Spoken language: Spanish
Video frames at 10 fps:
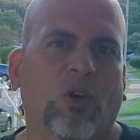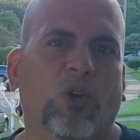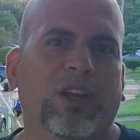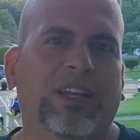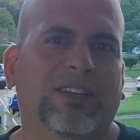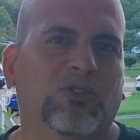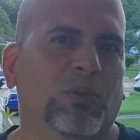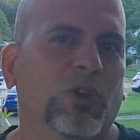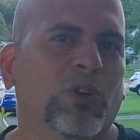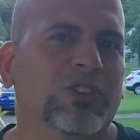Hoy
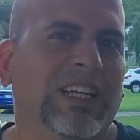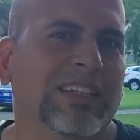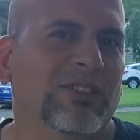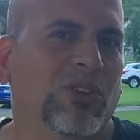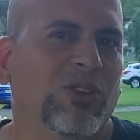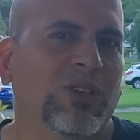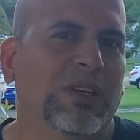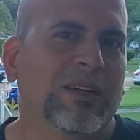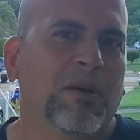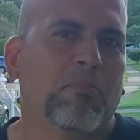estoy muy contento
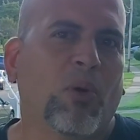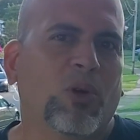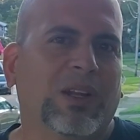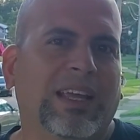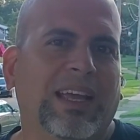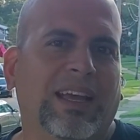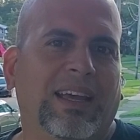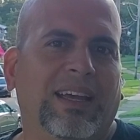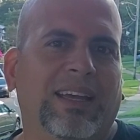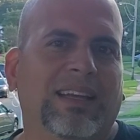
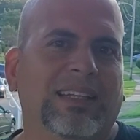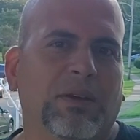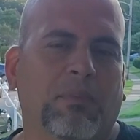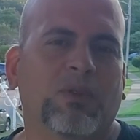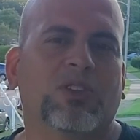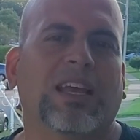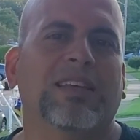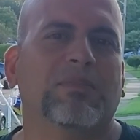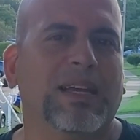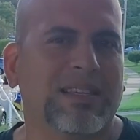porque llevamos
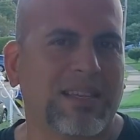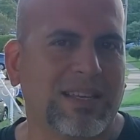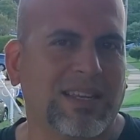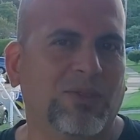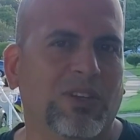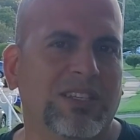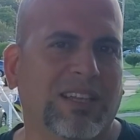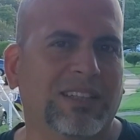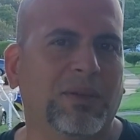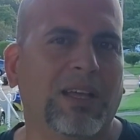seis meses haciendo
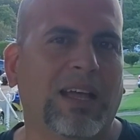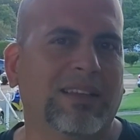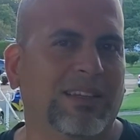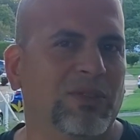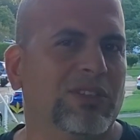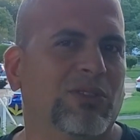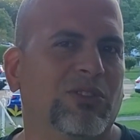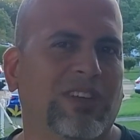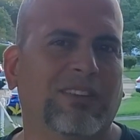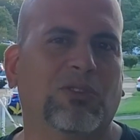esta actividad, es
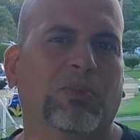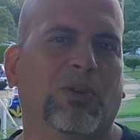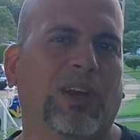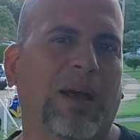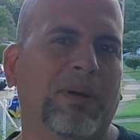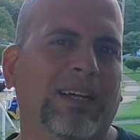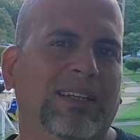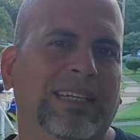nuestro sexto programa